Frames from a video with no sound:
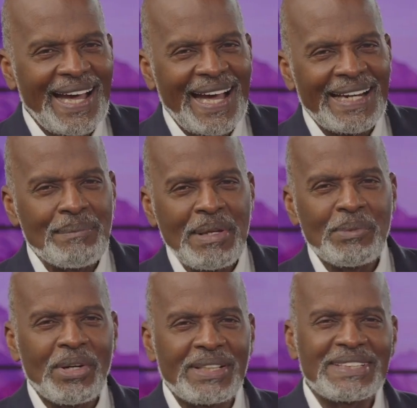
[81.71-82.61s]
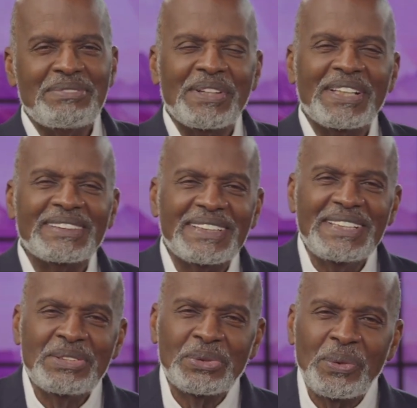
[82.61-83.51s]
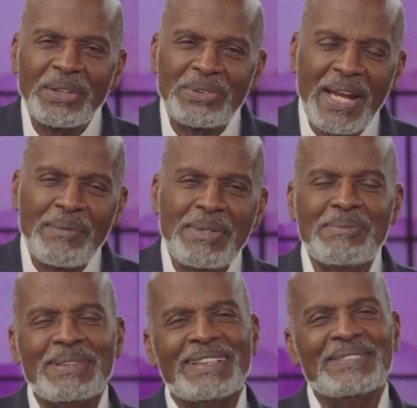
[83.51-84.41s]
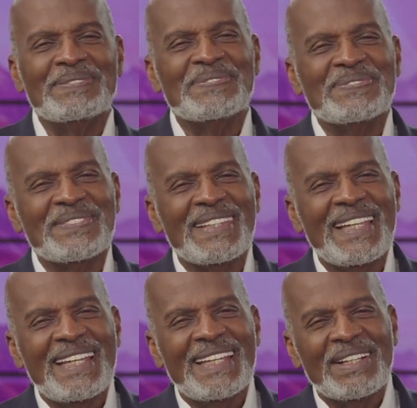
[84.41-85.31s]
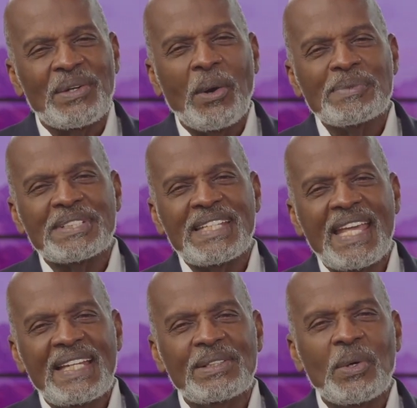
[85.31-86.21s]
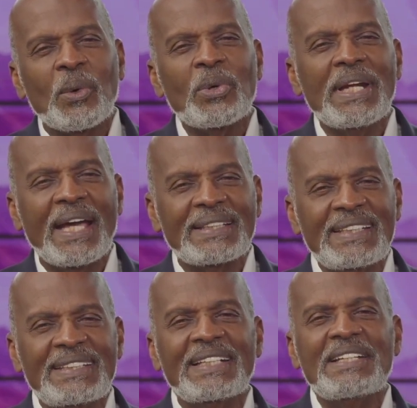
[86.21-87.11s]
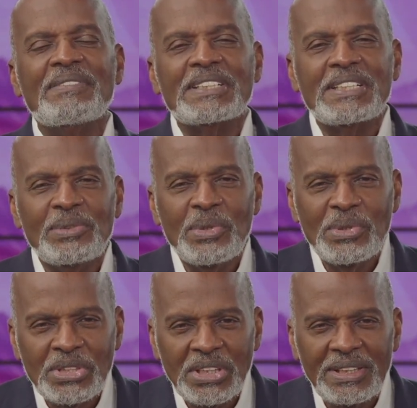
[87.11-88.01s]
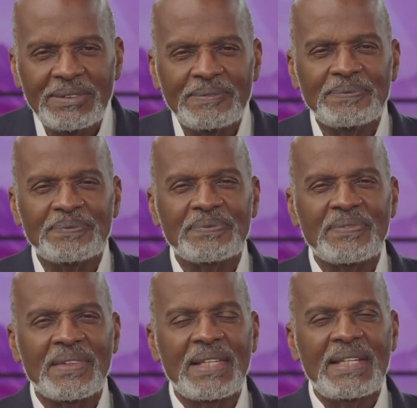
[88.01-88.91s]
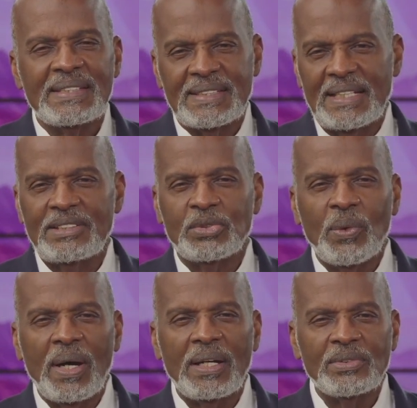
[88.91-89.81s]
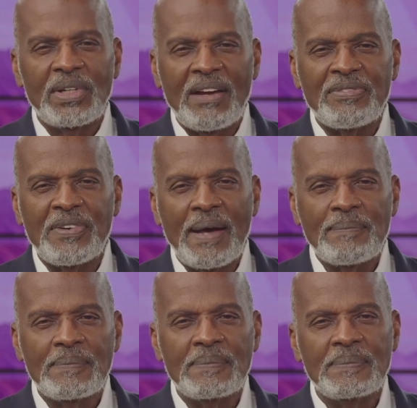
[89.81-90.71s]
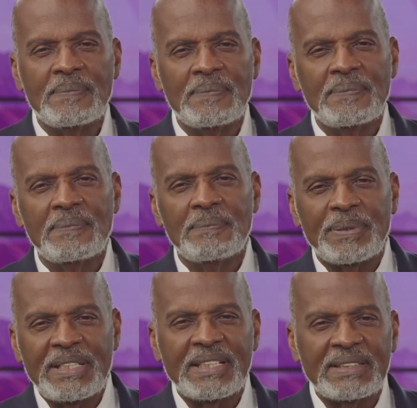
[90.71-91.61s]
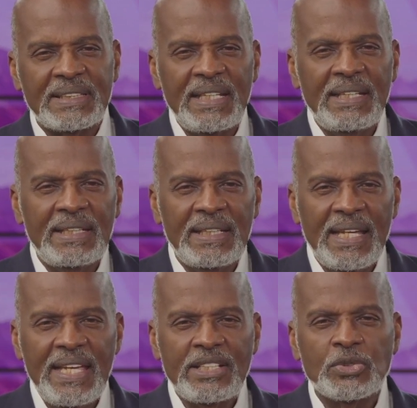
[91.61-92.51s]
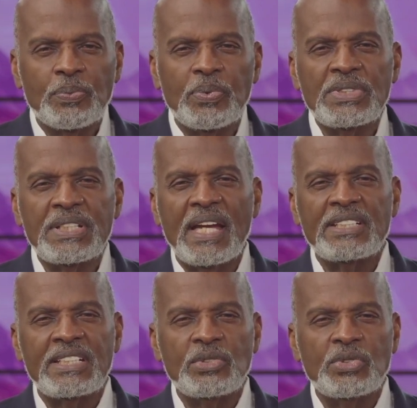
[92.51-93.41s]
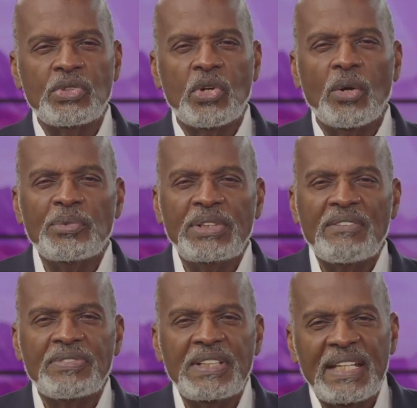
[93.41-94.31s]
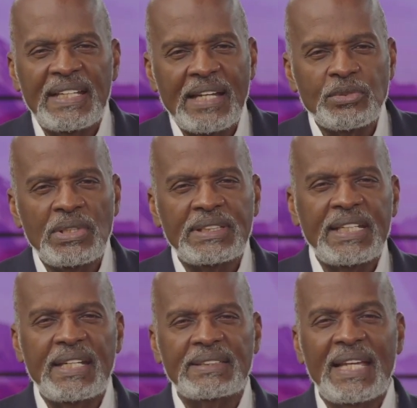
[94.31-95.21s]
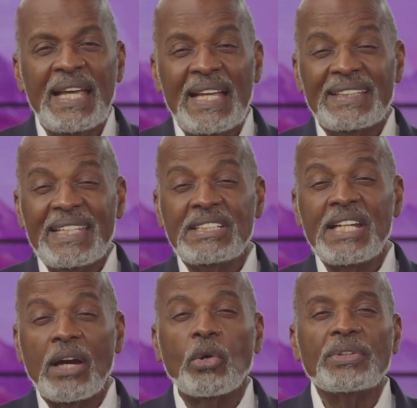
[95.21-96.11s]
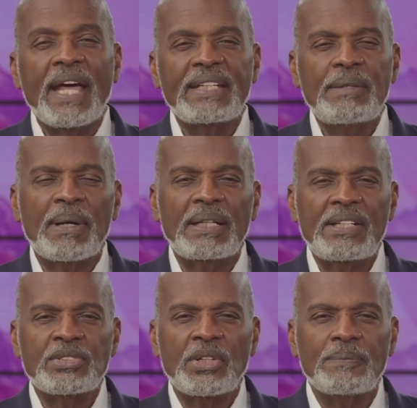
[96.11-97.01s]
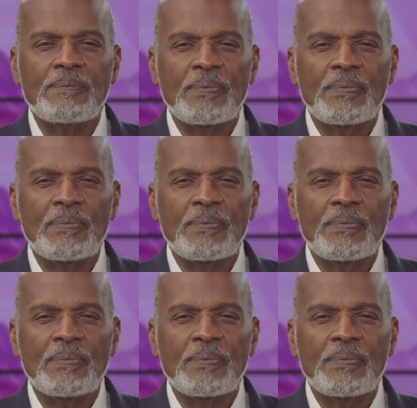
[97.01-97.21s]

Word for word: à la mémoire différentes histoires de la Bible comme celle relatée dans l'évangile de Jean. C'est l'histoire de la femme présentée, exposée à Jésus comme une infidèle adultère, déjà condamnée par les hommes.